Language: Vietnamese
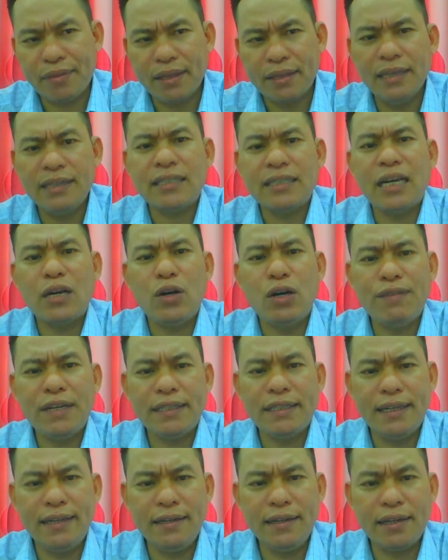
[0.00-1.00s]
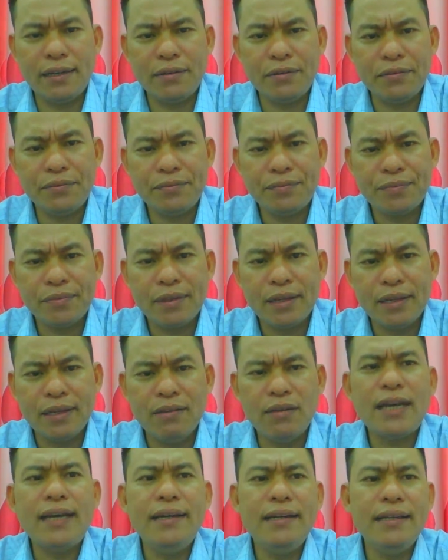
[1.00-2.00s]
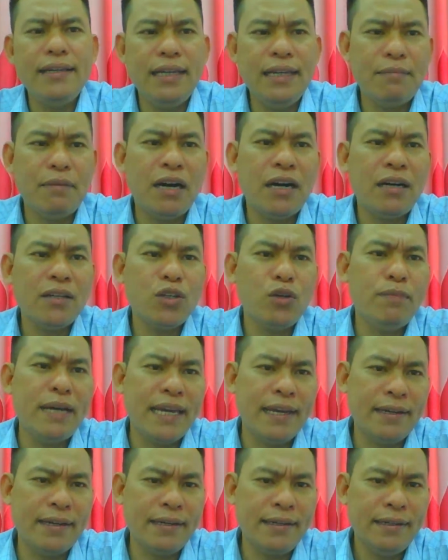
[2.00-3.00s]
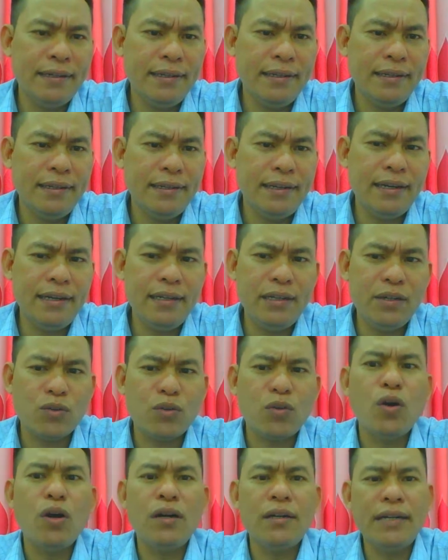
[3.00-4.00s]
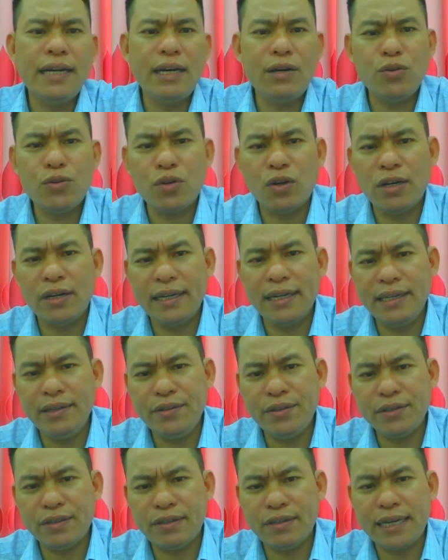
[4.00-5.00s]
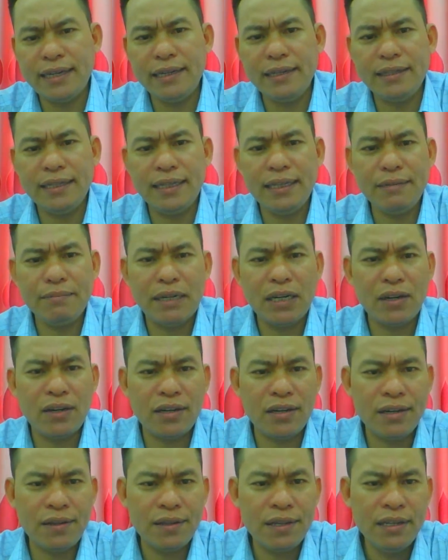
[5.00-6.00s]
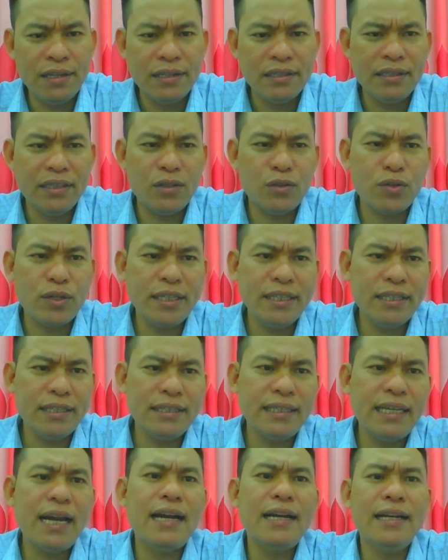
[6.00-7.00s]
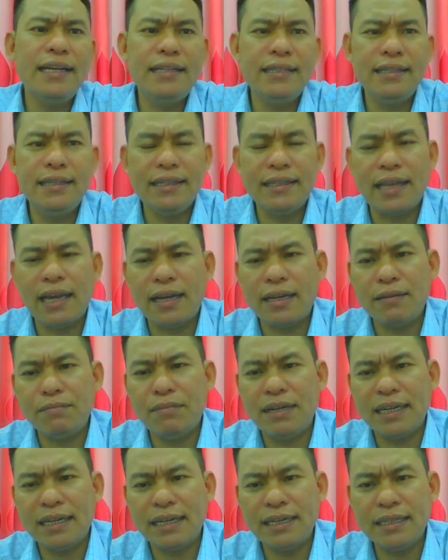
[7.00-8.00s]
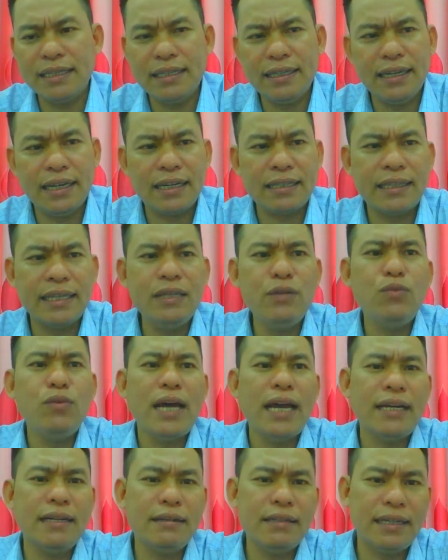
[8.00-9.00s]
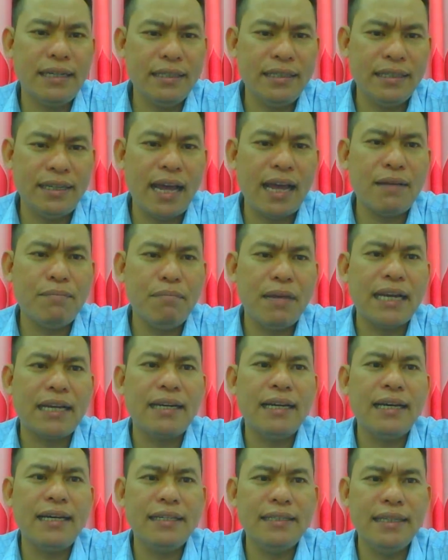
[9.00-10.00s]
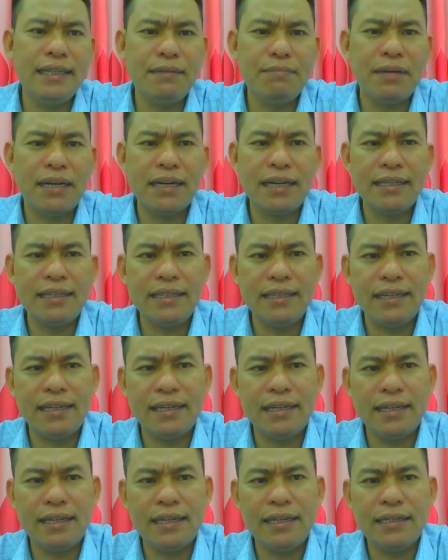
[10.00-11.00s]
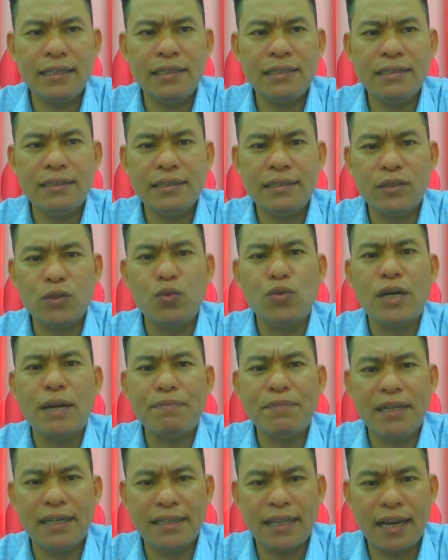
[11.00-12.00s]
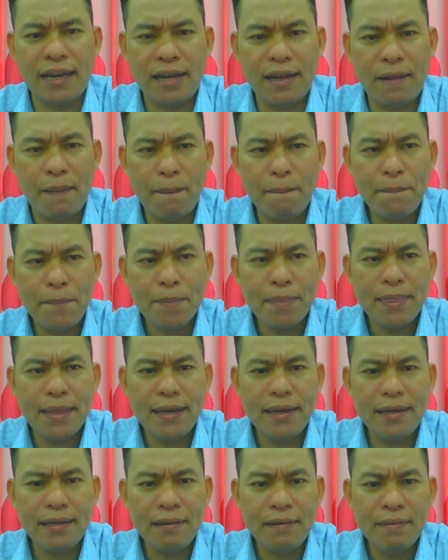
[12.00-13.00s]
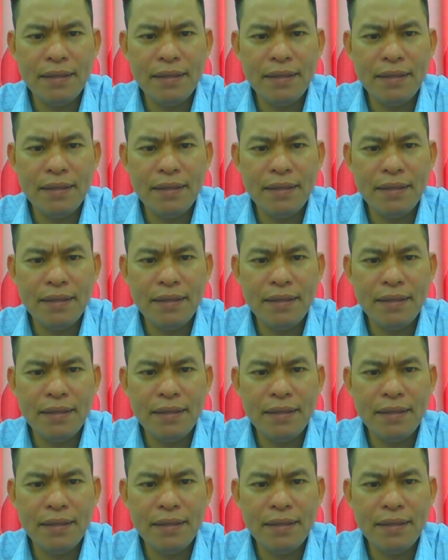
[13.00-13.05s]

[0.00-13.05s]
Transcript: thì xã hội phát triển hay không rồi lấy gì bỏ vô miệng đấy rồi con đâu con yếu rồi lấy cái gì mà lo rồi cái như gia đình người thân mà cái như là thiếu ăn cái khác mặt lắm cái gì mà cái như là là là chu cấp cho người ta đấy